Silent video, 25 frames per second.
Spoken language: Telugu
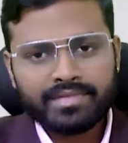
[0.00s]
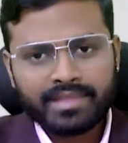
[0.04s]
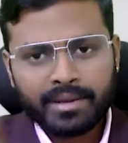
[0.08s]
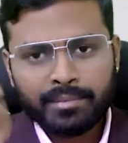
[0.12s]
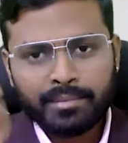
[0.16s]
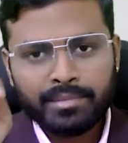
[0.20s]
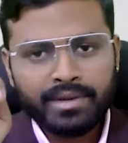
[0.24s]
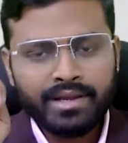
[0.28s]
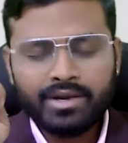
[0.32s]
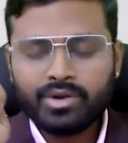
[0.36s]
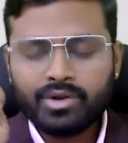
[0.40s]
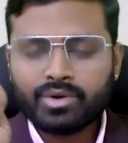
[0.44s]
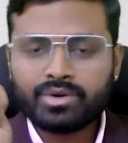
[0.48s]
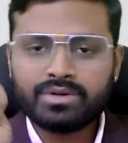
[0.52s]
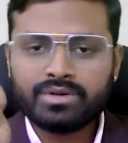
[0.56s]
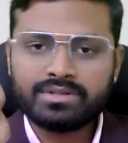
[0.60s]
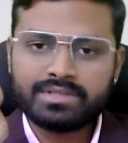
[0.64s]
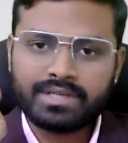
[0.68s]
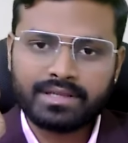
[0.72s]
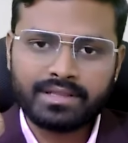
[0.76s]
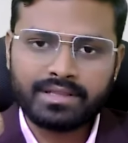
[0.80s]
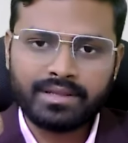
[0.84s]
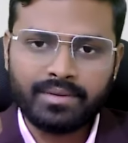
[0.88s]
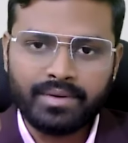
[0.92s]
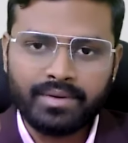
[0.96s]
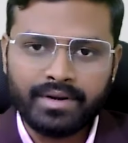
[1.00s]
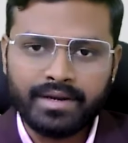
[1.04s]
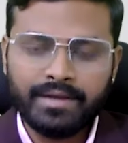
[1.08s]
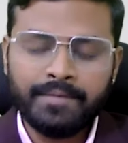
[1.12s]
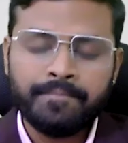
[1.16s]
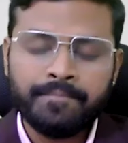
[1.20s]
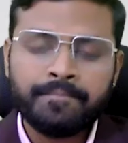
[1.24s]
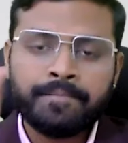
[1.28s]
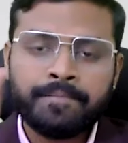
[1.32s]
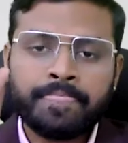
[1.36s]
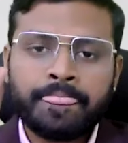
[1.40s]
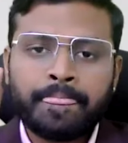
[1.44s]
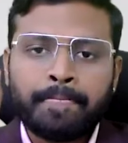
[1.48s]
తమిళలోకి వచ్చేద్దామండి
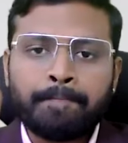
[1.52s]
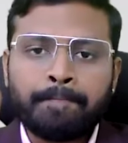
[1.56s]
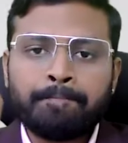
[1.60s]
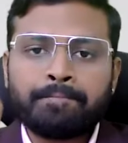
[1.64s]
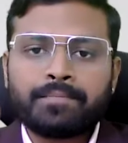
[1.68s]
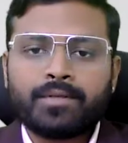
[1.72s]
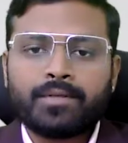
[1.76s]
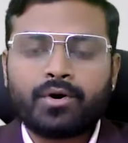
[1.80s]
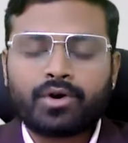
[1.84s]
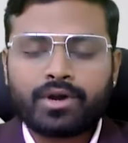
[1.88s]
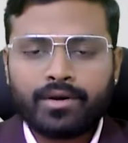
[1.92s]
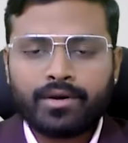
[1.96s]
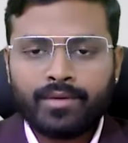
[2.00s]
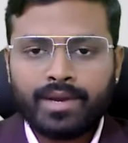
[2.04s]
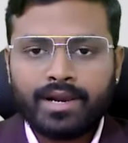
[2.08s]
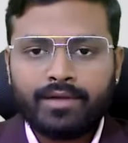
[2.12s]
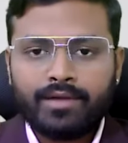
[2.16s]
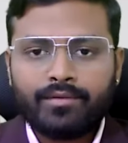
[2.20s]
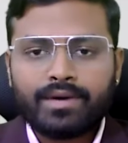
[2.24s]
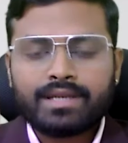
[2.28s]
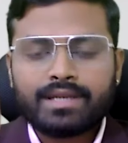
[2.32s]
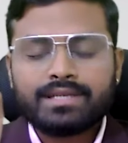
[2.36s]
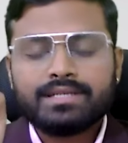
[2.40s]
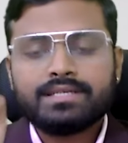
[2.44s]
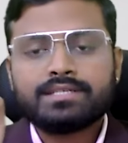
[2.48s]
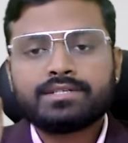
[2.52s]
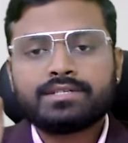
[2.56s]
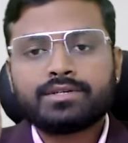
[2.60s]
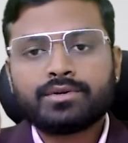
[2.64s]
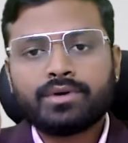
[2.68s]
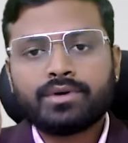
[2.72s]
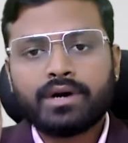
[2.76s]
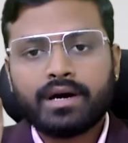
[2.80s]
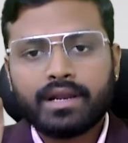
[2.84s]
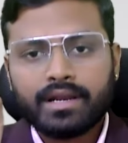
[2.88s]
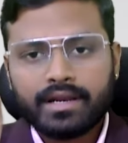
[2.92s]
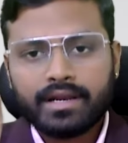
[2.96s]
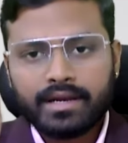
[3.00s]
ఒకవేళ వన్ ఈస్ టు
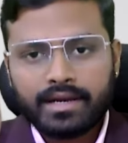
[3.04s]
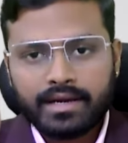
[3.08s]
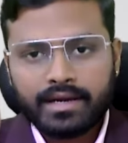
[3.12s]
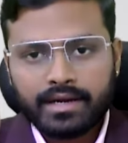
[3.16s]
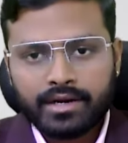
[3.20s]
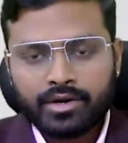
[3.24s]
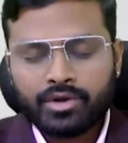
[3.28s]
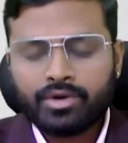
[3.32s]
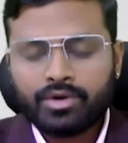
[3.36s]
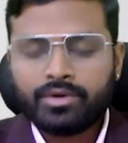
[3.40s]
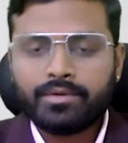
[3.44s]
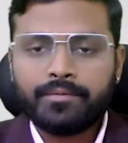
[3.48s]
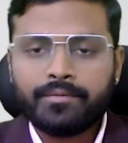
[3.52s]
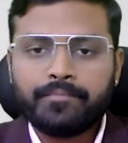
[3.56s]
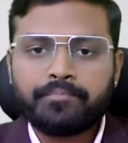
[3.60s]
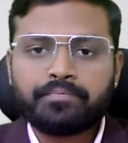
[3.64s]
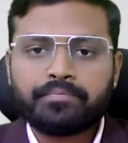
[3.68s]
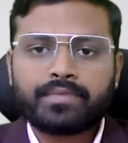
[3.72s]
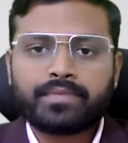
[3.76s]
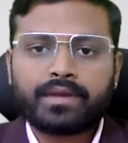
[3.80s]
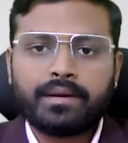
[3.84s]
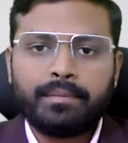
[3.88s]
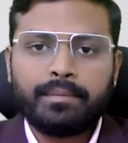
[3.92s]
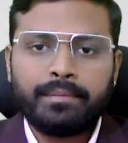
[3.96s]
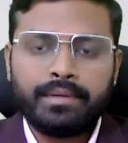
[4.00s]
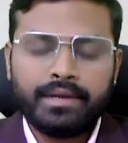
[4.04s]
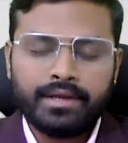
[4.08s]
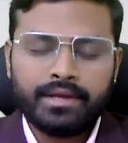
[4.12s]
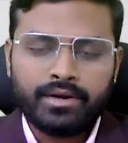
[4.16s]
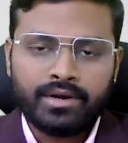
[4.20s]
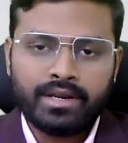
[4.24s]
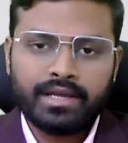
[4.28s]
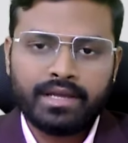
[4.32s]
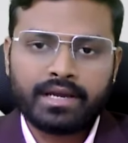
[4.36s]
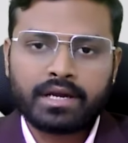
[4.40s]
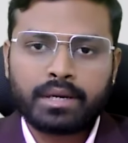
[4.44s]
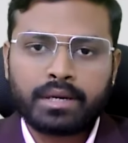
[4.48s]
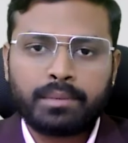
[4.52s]
హండ్రెడ్లో మీరు
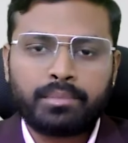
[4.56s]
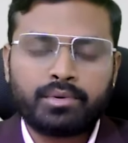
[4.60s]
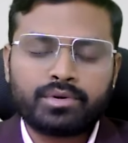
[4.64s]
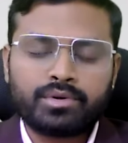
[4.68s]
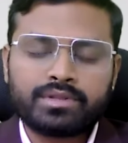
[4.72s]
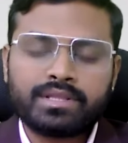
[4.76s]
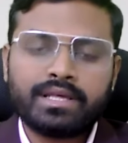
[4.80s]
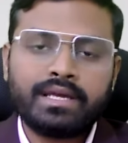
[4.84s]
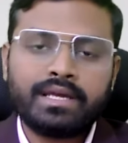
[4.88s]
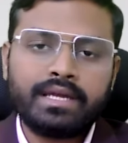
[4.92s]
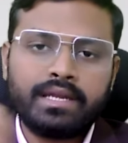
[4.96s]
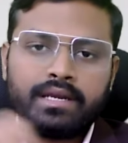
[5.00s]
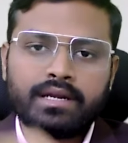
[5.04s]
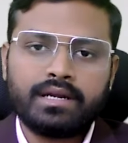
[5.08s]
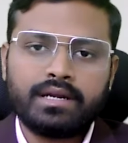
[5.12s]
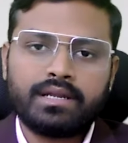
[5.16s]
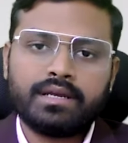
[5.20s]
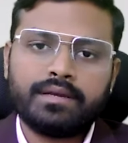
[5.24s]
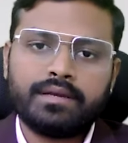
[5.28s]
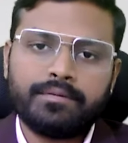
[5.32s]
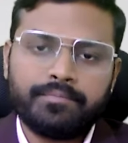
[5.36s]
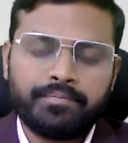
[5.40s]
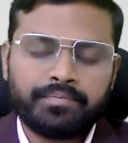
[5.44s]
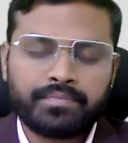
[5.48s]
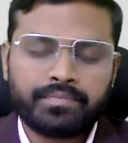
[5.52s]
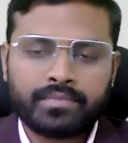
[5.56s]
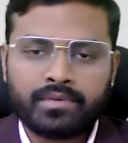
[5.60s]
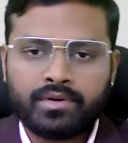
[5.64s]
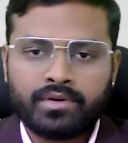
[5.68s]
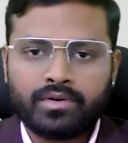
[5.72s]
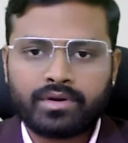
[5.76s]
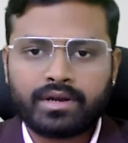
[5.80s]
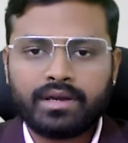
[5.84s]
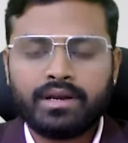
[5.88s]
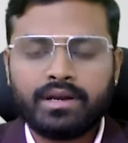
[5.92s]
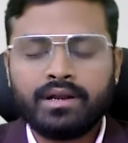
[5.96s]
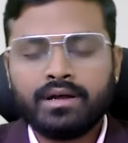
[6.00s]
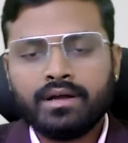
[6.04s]
లేకపోతే ఏంటి
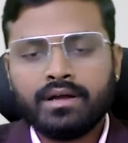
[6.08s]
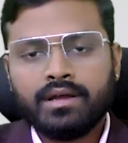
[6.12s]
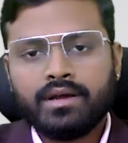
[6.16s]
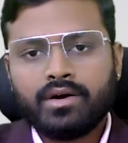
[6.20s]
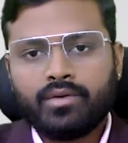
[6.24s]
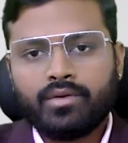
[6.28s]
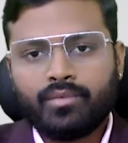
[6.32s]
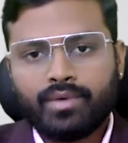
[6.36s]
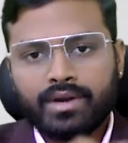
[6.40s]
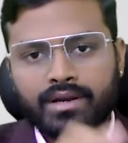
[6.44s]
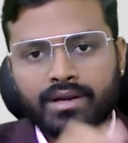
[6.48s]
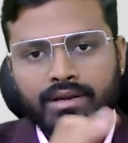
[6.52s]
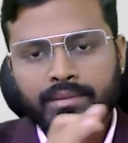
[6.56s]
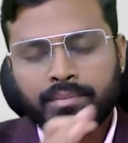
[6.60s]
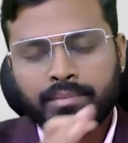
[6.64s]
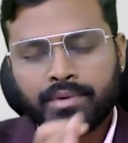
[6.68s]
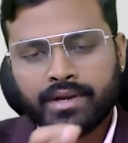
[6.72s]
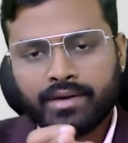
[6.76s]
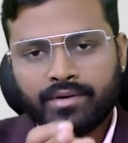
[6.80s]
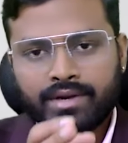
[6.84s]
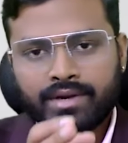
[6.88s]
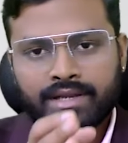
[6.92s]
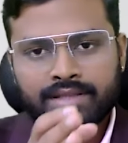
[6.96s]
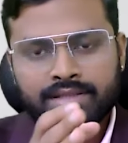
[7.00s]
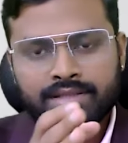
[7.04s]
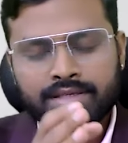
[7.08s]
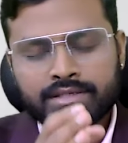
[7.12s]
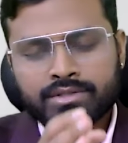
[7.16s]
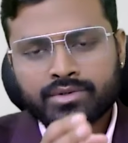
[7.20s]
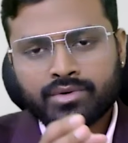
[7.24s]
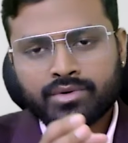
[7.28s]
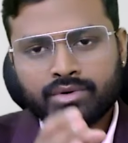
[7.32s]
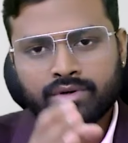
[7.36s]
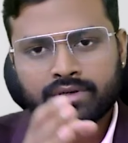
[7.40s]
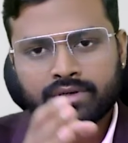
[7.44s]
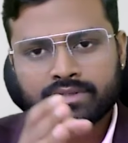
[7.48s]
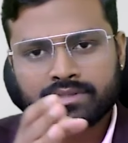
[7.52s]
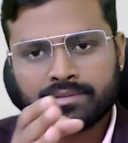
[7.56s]
ఓకేనా వన్ ఇప్పుడు ఎవరైతే
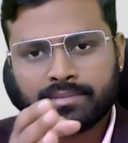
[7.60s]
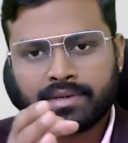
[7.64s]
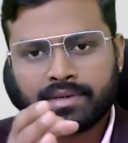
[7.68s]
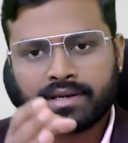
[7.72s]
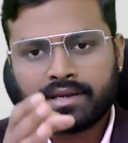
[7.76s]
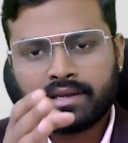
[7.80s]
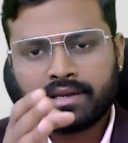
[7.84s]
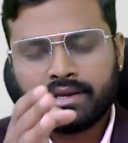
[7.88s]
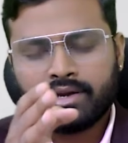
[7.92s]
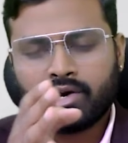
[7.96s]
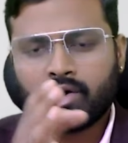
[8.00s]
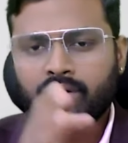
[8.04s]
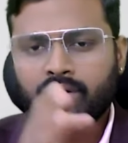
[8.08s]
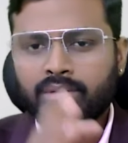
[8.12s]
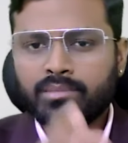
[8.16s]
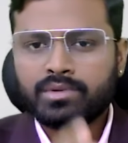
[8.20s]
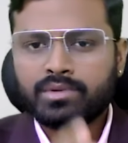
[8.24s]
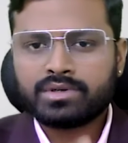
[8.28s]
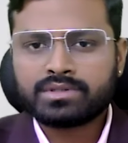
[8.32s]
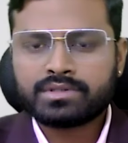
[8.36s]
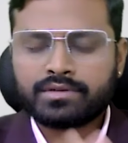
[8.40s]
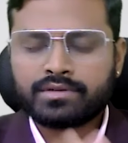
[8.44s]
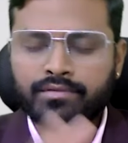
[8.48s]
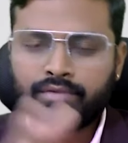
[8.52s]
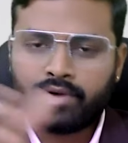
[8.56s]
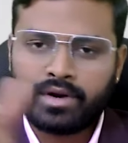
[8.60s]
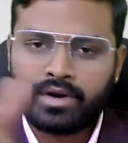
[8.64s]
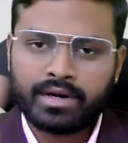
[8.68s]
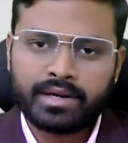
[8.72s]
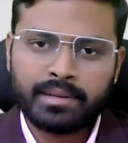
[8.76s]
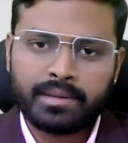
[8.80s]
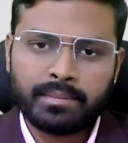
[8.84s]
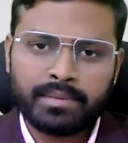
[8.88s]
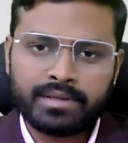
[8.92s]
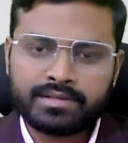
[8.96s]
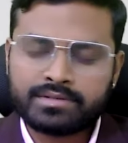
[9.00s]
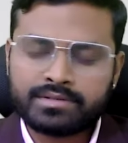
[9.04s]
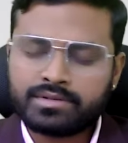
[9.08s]
స్కోర్స్ మనకి ఆల్మోస్ట్ ఫార్టీ
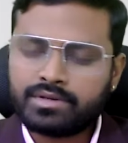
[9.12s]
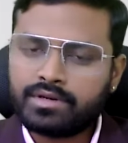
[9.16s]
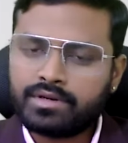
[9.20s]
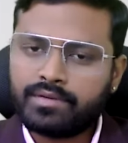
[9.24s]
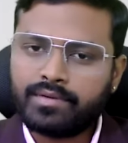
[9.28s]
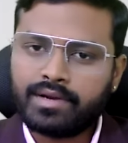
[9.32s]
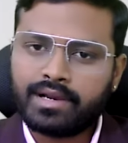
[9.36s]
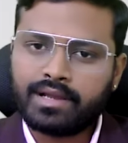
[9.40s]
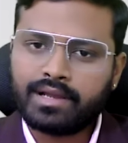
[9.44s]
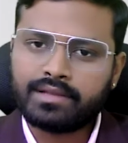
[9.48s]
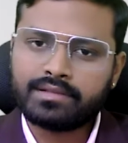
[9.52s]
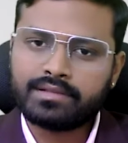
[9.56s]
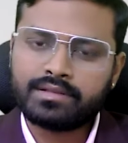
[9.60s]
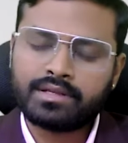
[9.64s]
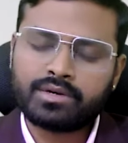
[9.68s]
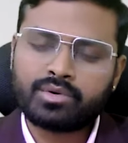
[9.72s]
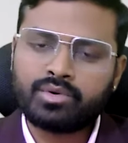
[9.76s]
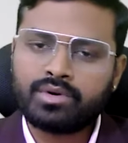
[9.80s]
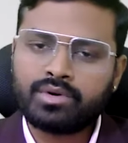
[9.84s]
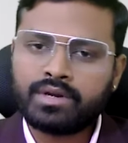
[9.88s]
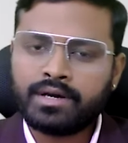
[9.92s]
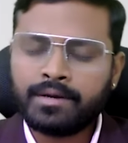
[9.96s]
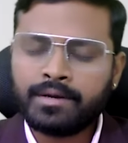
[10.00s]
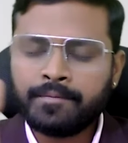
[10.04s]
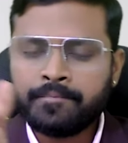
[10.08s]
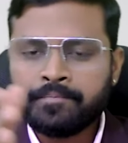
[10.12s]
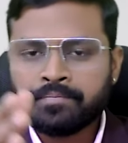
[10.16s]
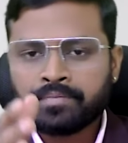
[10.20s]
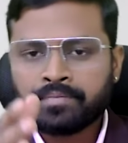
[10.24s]
ప్లస్ ఉన్న వాళ్ళందరూ కూడా